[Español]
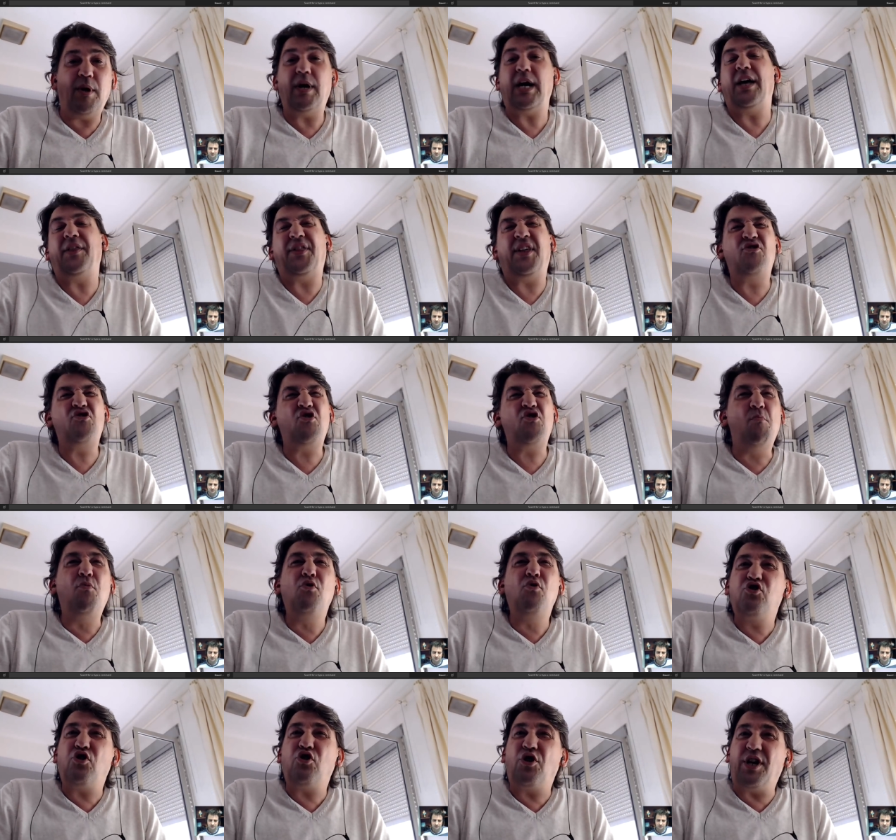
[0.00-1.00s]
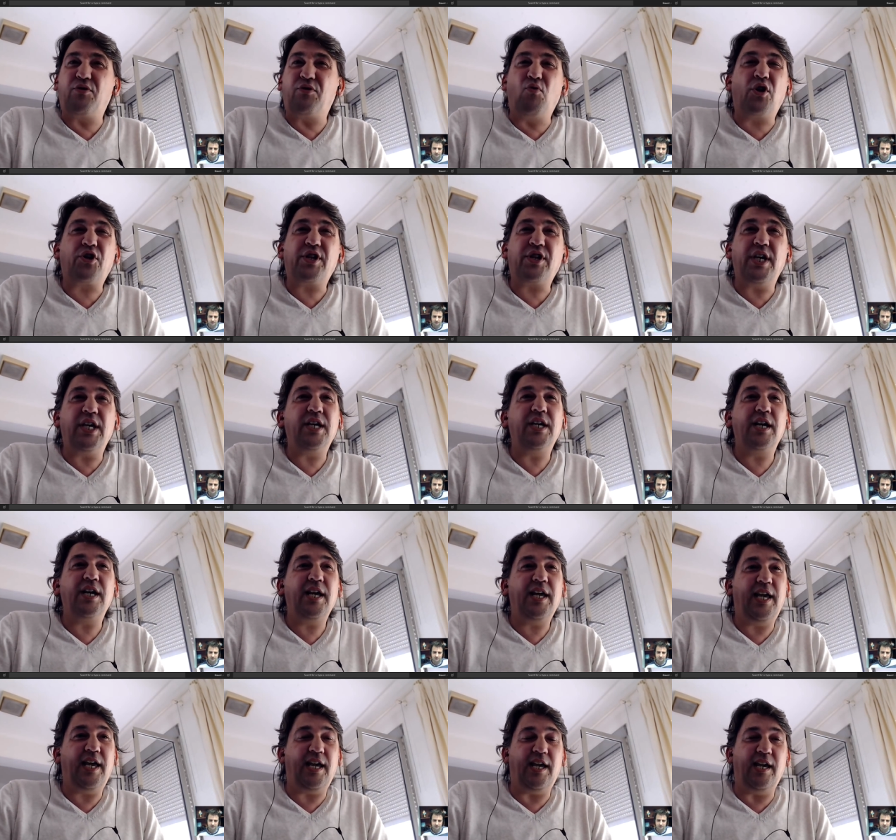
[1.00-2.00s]
haciendo mucho networking,
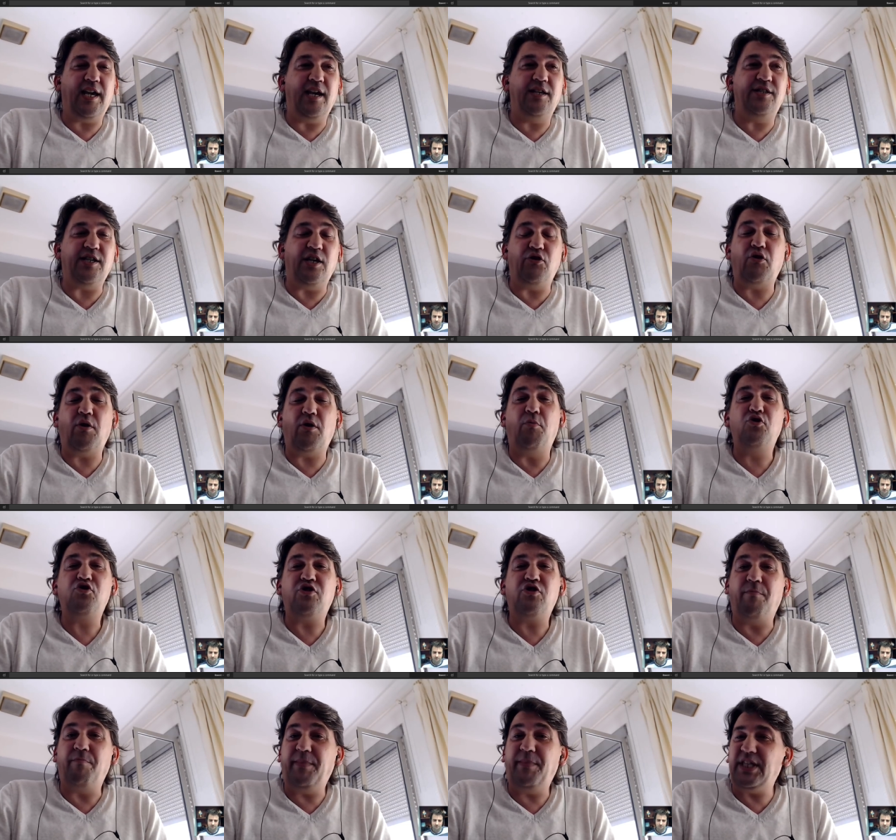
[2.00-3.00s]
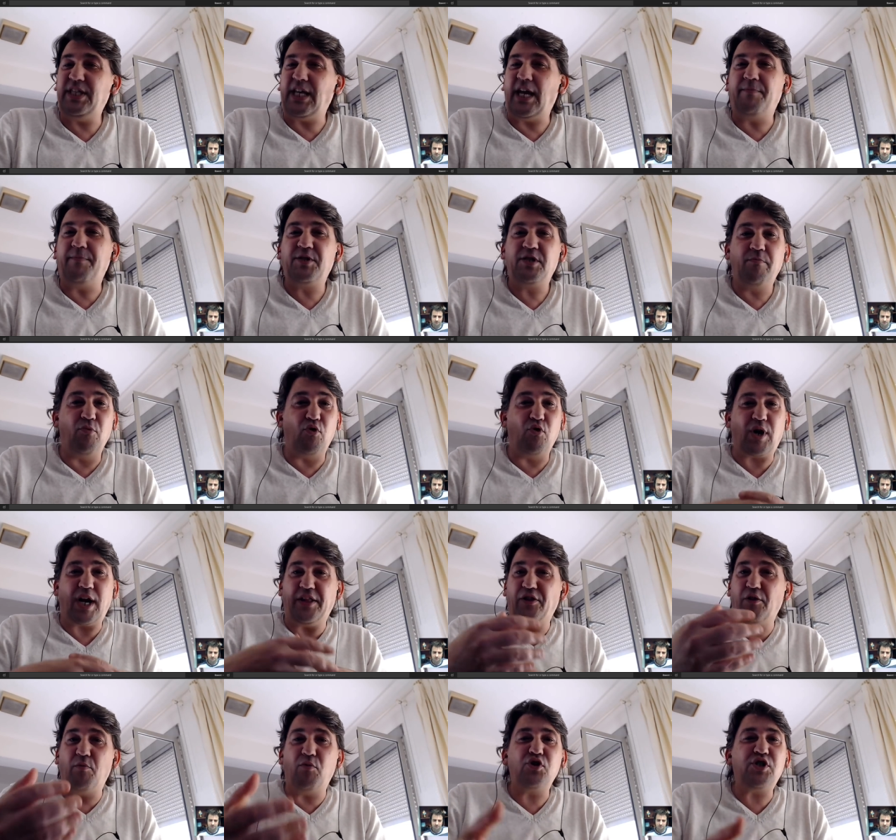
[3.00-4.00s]
eh, yendo a muchos meetups,
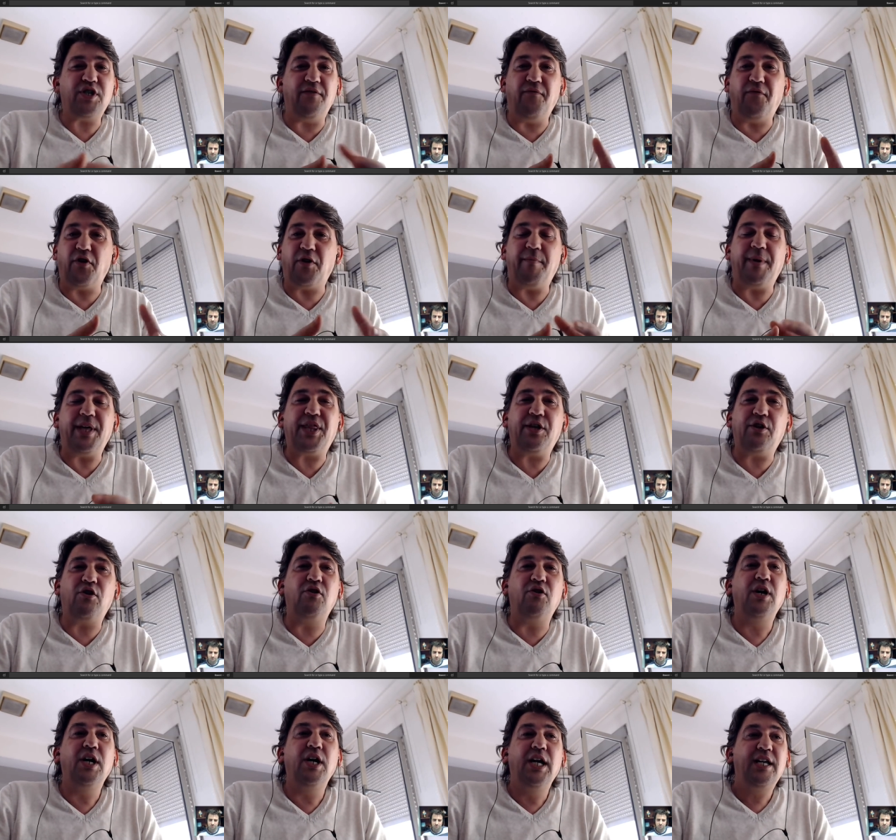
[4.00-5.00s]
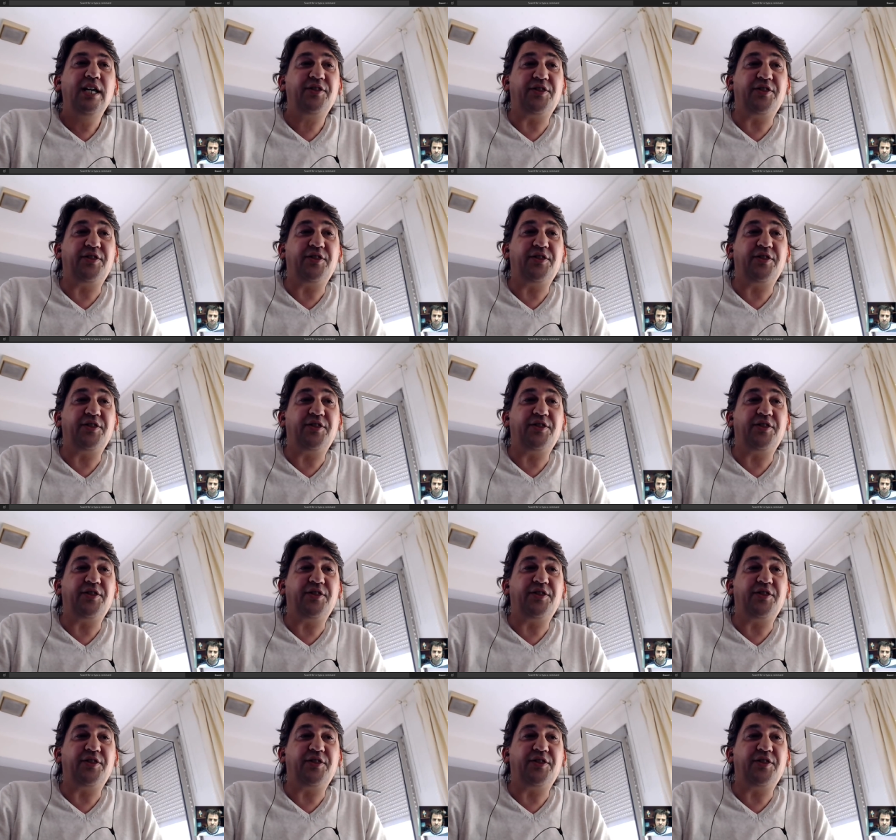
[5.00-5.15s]
buscando mucha información,